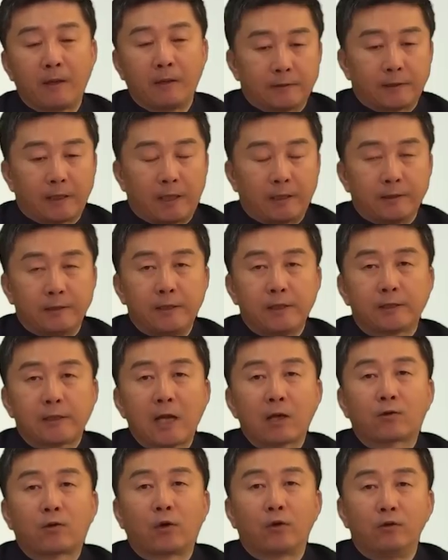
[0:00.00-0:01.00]
자, 이
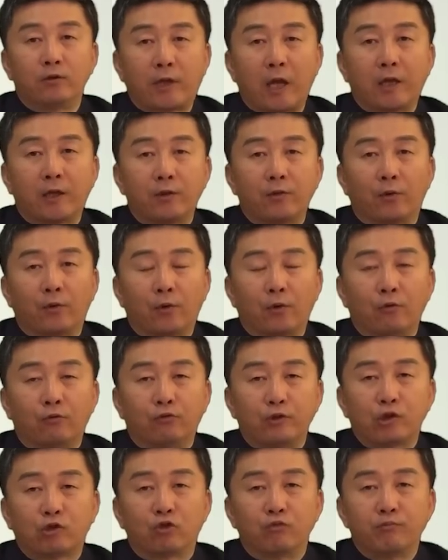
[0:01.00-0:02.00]
사건을 계기로
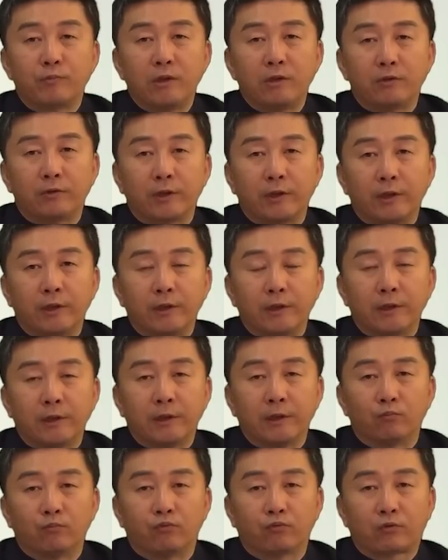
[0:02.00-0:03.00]
우리 국민들이
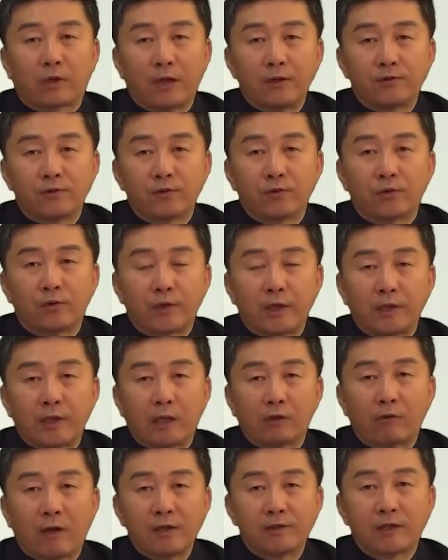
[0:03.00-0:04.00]
북한 정권에
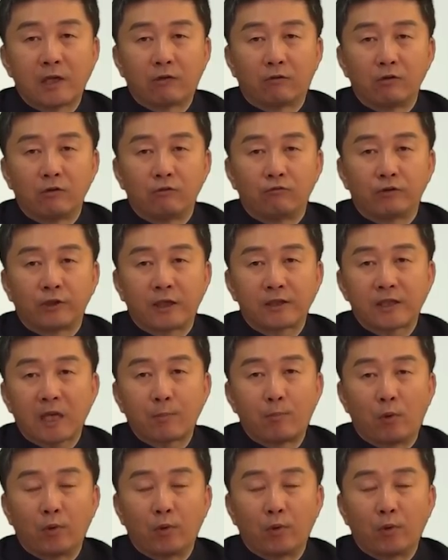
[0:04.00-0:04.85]
대한 환상을 우리가 싹